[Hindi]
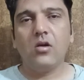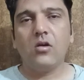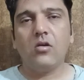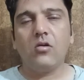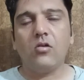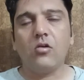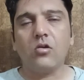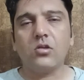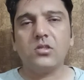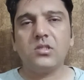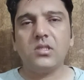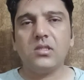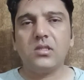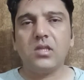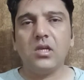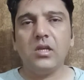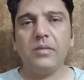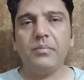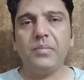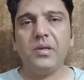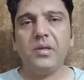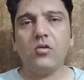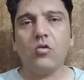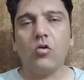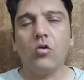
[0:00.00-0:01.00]
और जितनी
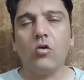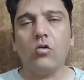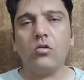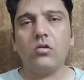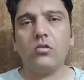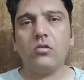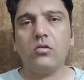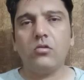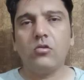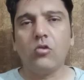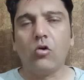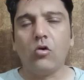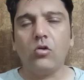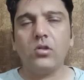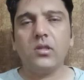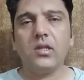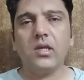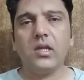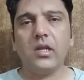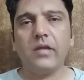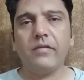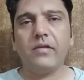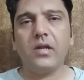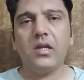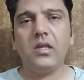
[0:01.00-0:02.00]
भी लोन
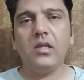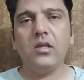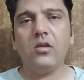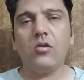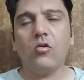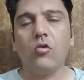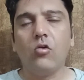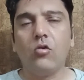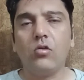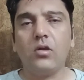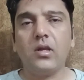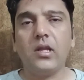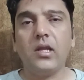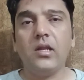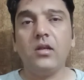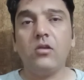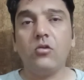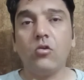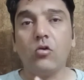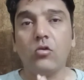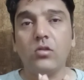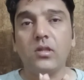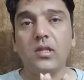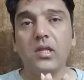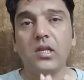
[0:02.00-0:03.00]
देने वाली ऑनलाइन
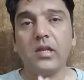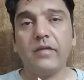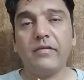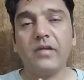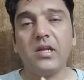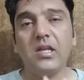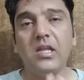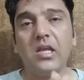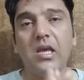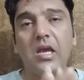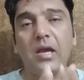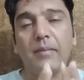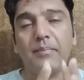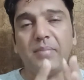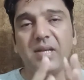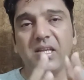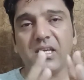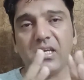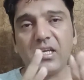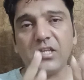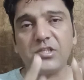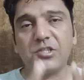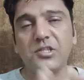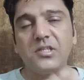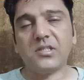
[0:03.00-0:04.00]
लोन देने वाली
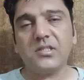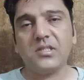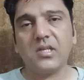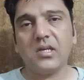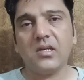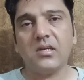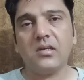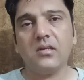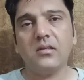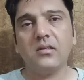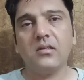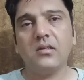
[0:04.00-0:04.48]
एप्लीकेशंस हैं